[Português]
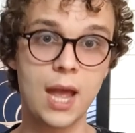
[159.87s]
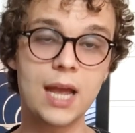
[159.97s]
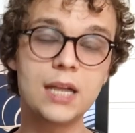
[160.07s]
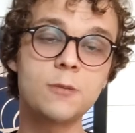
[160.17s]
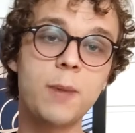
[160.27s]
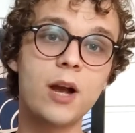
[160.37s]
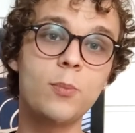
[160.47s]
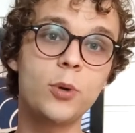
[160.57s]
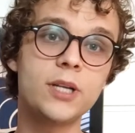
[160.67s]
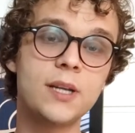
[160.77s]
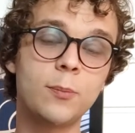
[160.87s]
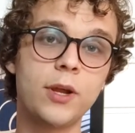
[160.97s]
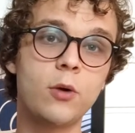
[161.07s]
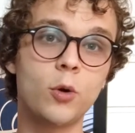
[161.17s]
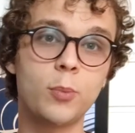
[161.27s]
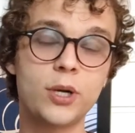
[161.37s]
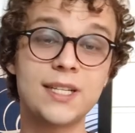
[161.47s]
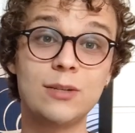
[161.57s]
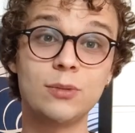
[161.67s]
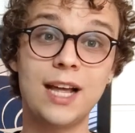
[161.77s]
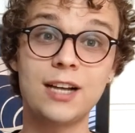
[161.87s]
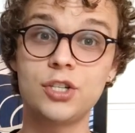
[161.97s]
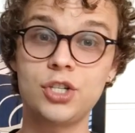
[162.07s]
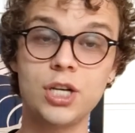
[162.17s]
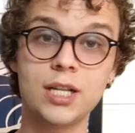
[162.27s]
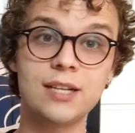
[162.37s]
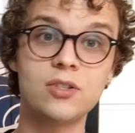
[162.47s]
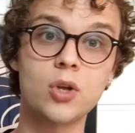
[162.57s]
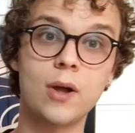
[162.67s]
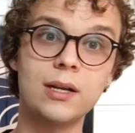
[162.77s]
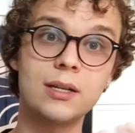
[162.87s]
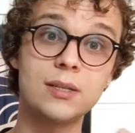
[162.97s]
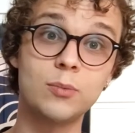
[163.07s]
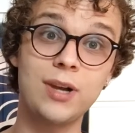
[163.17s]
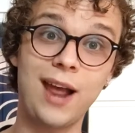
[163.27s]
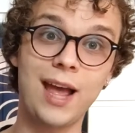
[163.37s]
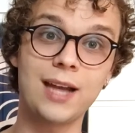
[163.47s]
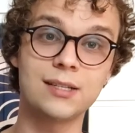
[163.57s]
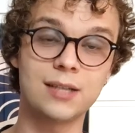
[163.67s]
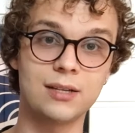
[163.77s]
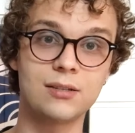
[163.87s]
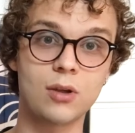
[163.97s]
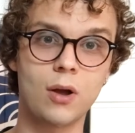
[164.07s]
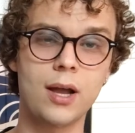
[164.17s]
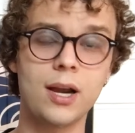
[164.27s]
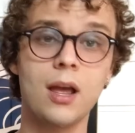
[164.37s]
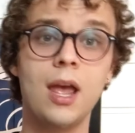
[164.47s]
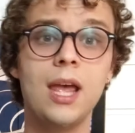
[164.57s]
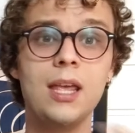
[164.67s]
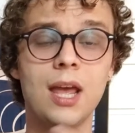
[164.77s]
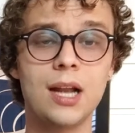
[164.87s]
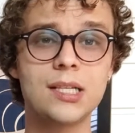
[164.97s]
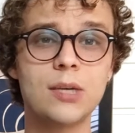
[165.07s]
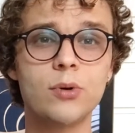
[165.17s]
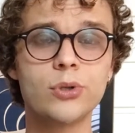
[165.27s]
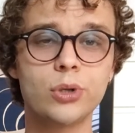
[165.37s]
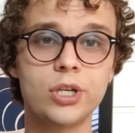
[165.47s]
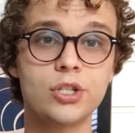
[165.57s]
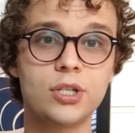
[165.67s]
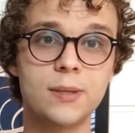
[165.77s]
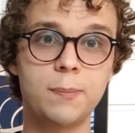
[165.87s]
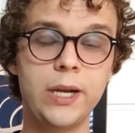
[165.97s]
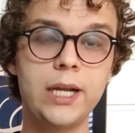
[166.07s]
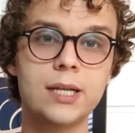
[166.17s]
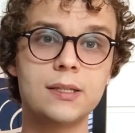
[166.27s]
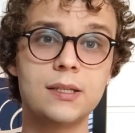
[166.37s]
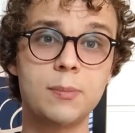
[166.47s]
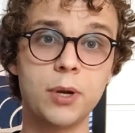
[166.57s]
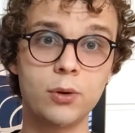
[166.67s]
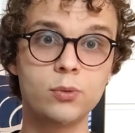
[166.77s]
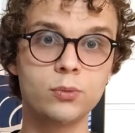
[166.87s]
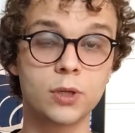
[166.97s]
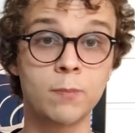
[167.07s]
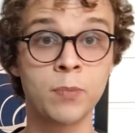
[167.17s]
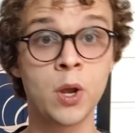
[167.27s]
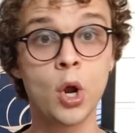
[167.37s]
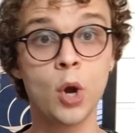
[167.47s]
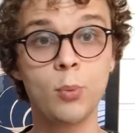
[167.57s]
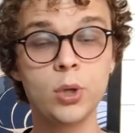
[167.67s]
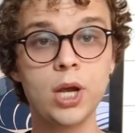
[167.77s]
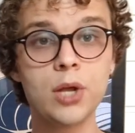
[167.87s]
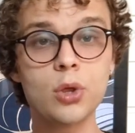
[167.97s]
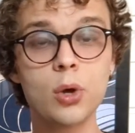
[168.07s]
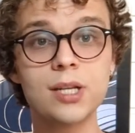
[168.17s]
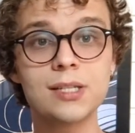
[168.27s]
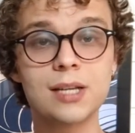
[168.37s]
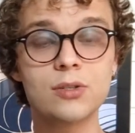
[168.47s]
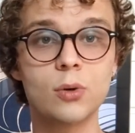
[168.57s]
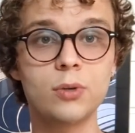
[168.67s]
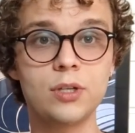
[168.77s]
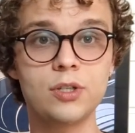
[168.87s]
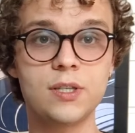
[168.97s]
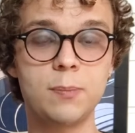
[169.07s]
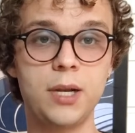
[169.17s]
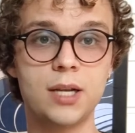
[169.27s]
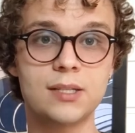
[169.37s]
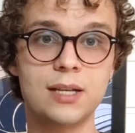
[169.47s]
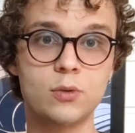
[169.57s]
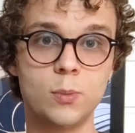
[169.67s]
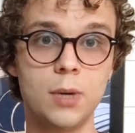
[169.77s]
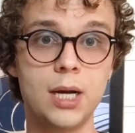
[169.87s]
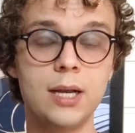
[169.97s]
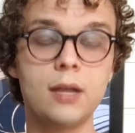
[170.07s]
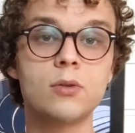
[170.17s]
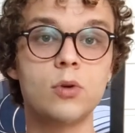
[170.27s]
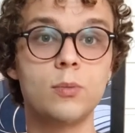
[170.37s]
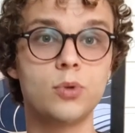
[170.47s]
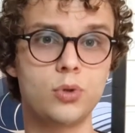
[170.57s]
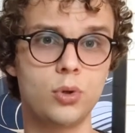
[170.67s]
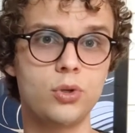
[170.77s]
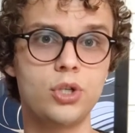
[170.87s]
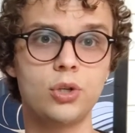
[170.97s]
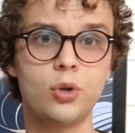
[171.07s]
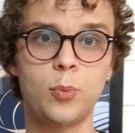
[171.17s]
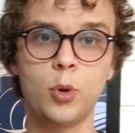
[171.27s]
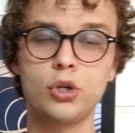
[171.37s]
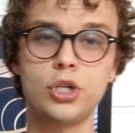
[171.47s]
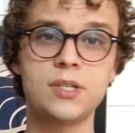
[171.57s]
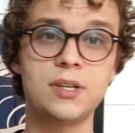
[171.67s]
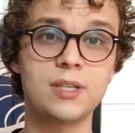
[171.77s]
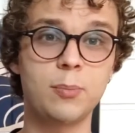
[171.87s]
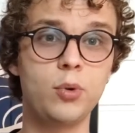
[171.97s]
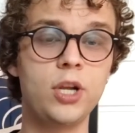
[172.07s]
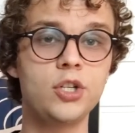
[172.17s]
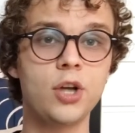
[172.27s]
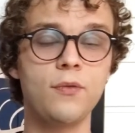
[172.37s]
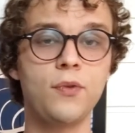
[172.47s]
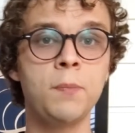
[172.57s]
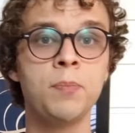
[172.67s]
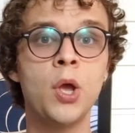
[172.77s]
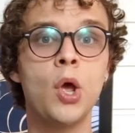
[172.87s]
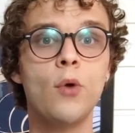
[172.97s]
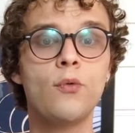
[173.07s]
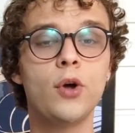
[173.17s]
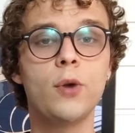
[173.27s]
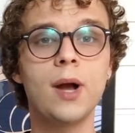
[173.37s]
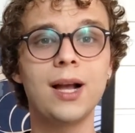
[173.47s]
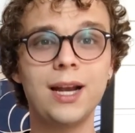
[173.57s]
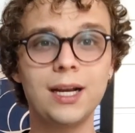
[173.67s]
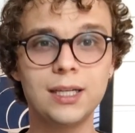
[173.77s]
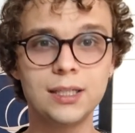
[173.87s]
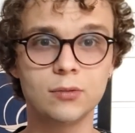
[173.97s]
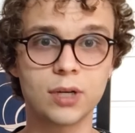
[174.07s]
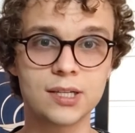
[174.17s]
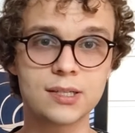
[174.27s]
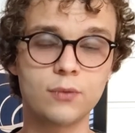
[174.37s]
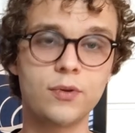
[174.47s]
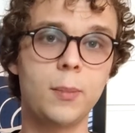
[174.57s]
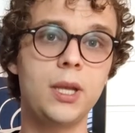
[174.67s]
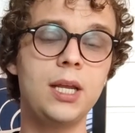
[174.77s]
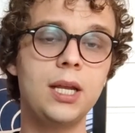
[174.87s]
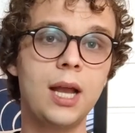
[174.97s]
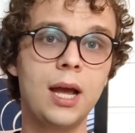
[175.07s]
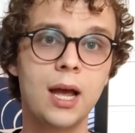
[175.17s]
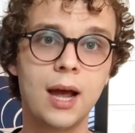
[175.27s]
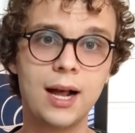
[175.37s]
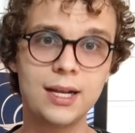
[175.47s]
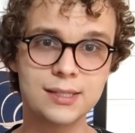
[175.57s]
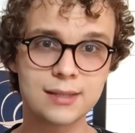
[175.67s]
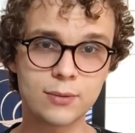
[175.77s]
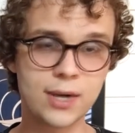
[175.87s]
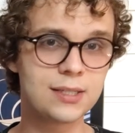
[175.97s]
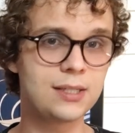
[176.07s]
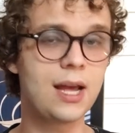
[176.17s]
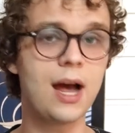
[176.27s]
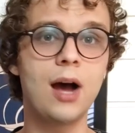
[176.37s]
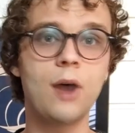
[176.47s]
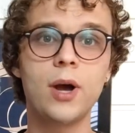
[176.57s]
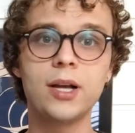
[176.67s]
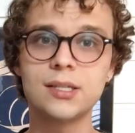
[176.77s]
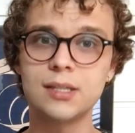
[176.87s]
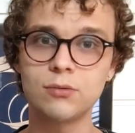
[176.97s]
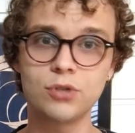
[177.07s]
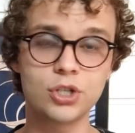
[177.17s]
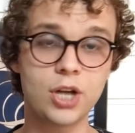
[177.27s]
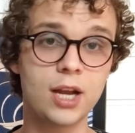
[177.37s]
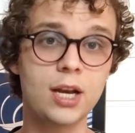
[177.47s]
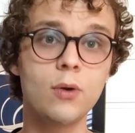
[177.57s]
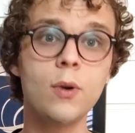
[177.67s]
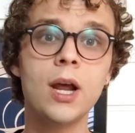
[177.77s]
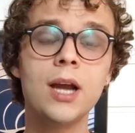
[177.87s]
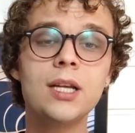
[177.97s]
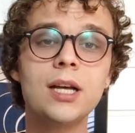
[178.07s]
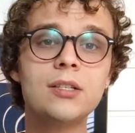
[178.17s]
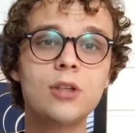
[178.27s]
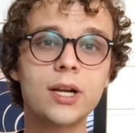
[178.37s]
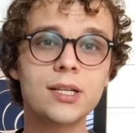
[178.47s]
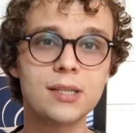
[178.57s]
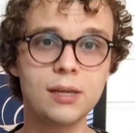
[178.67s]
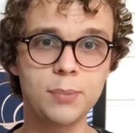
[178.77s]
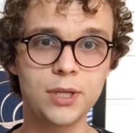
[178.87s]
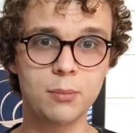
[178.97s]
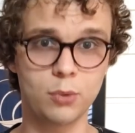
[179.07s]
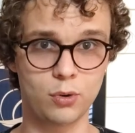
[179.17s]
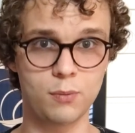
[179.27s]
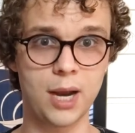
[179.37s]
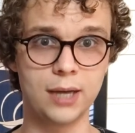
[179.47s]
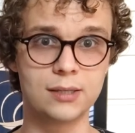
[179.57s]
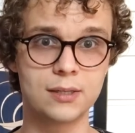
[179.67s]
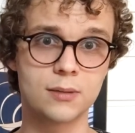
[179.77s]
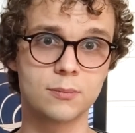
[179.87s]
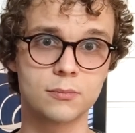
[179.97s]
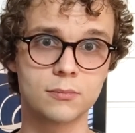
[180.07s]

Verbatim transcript: Eles pegam, por exemplo, a incorporação tardia da história das mulheres na história em relação às outras disciplinas e se perguntam por que, que todas as outras disciplinas das humanas, como sociologia, antropologia, ciência política, enfim, foram agregando a questão feminina, a questão racial, a questão de gênero e a história sempre demorou mais?